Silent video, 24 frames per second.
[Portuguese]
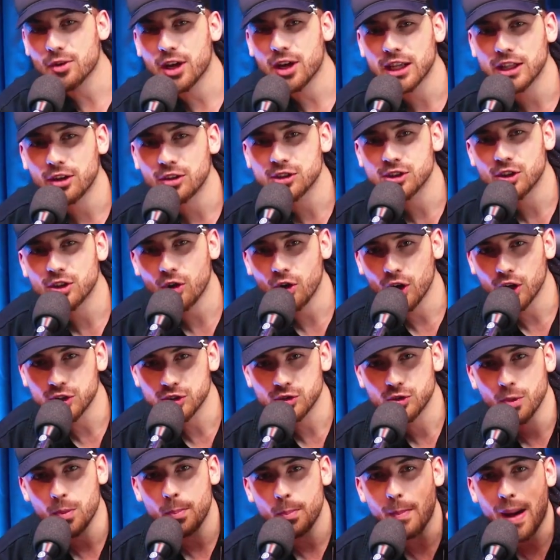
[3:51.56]
no canal de cortes
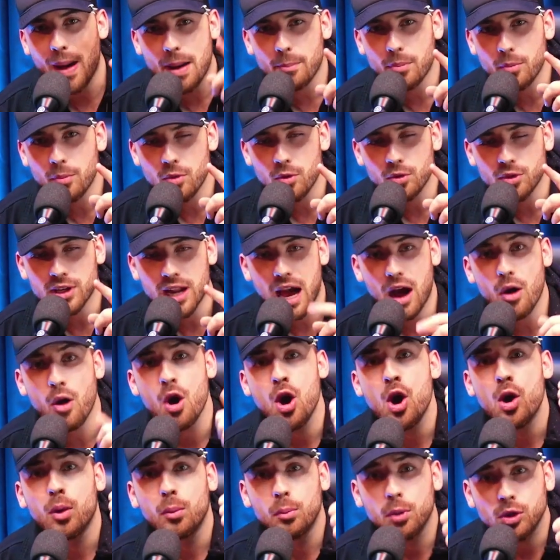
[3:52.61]
do Papo Mil Grau.
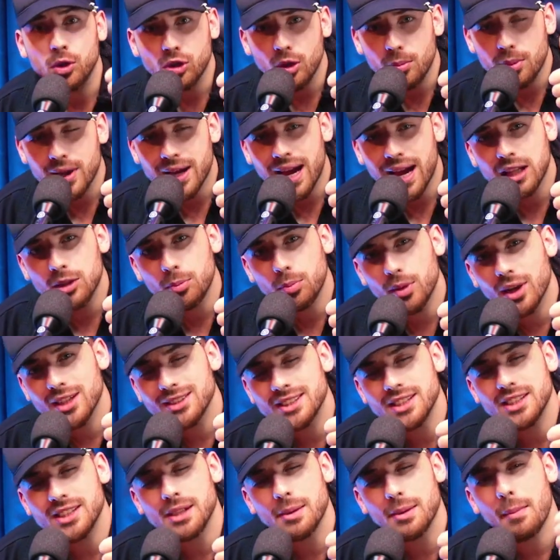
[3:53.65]
Muito obrigado por
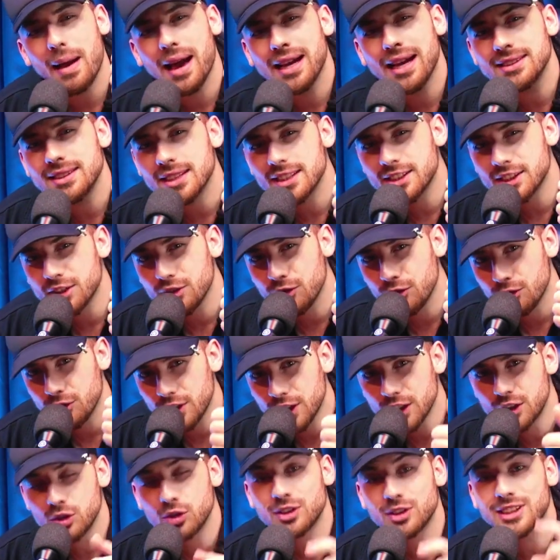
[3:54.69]
assistir mais esse
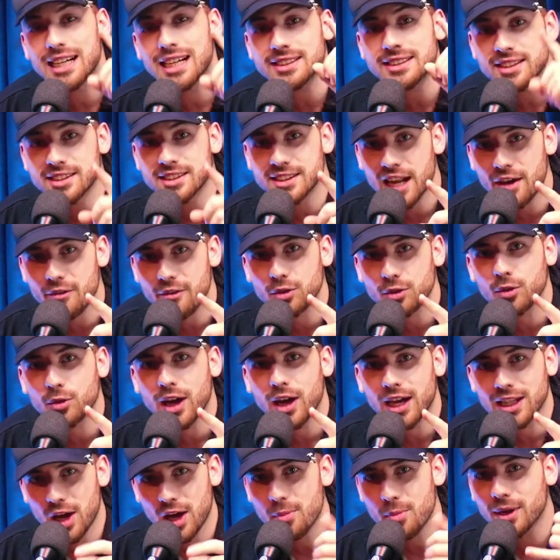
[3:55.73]
vídeo. Já se inscreve no
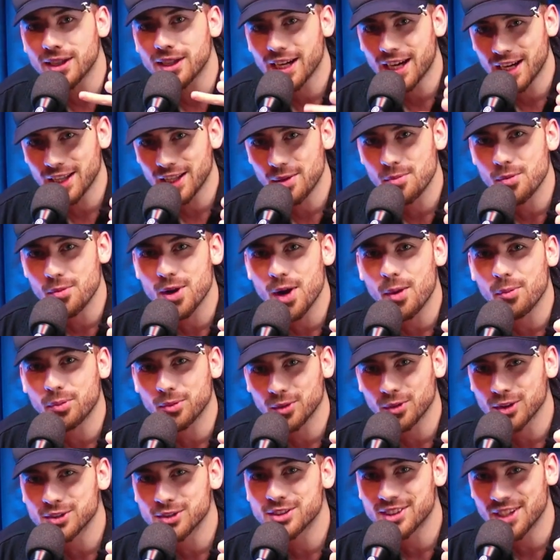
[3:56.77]
canal para dar aquela moral pro
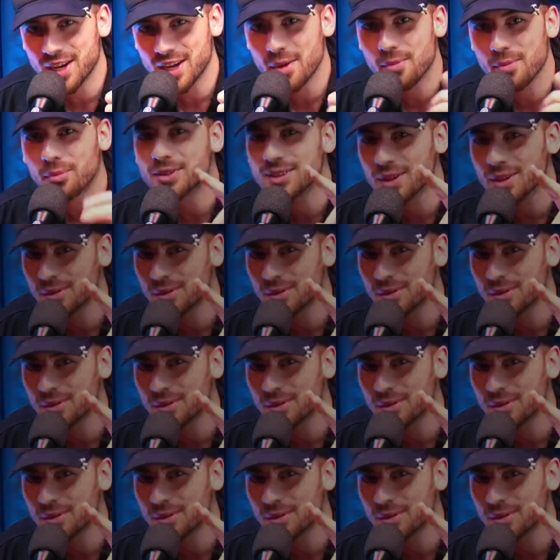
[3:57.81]
nosso trampo.